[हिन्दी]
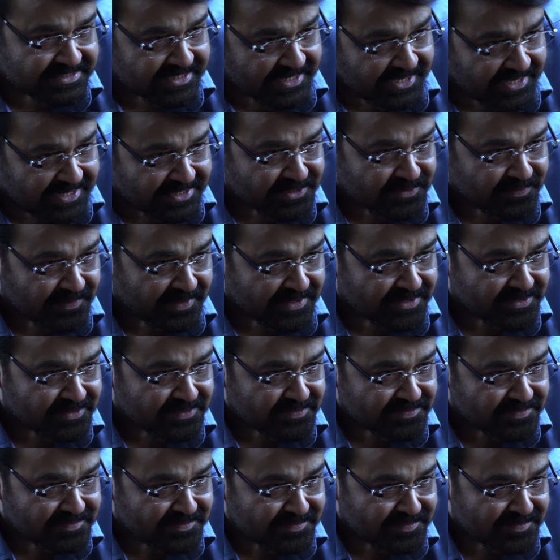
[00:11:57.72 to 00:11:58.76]
आप सब कुछ
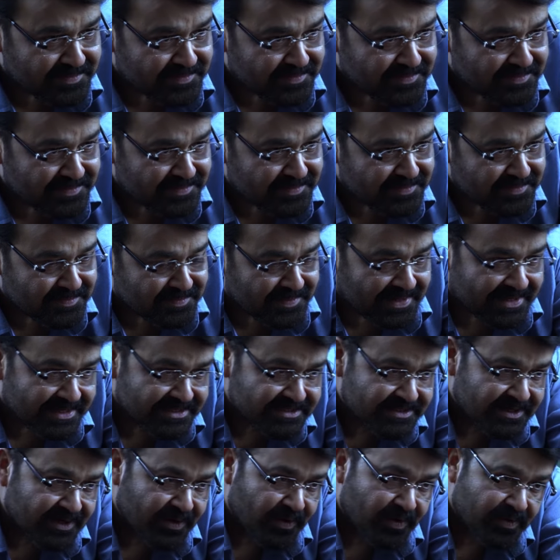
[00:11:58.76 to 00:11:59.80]
समझ गए
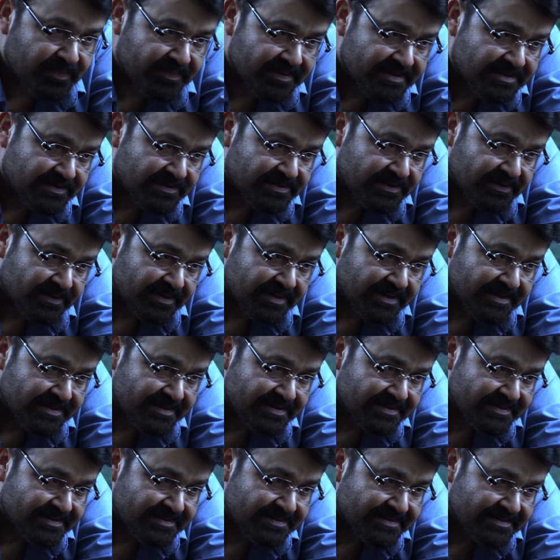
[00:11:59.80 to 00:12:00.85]
लेकिन सारी बातें मन में
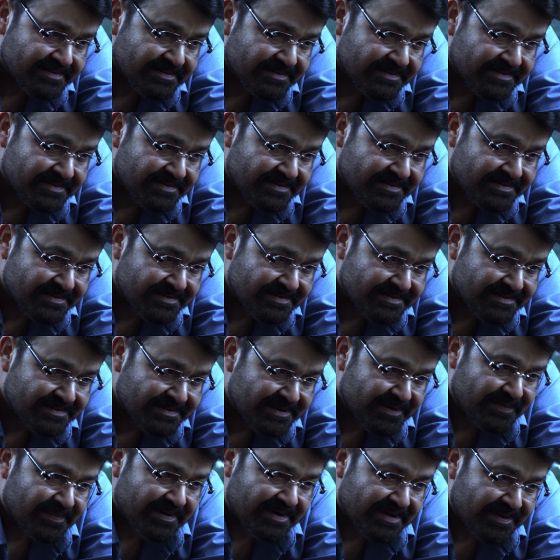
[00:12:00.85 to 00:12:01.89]
दबाकर
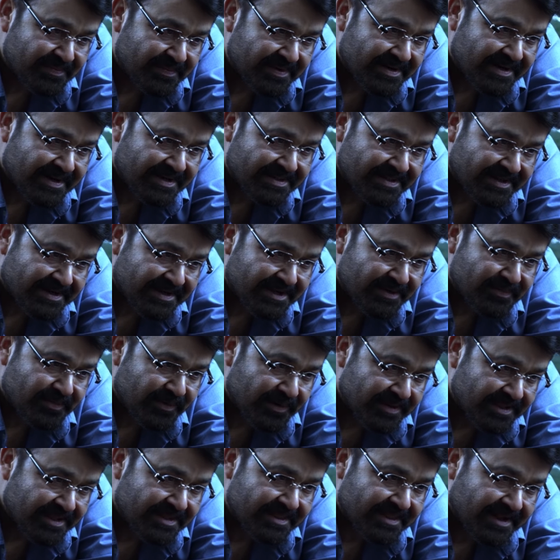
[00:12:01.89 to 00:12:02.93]
बिना कुछ कहे वहां
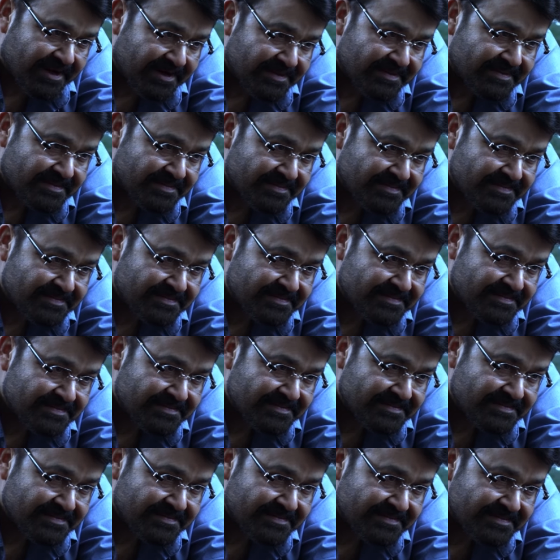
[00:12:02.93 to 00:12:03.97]
से इस तरह चले क्यों
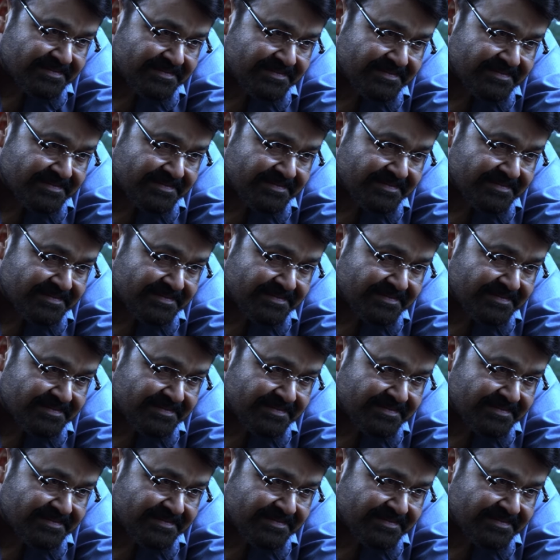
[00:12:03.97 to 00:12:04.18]
हैं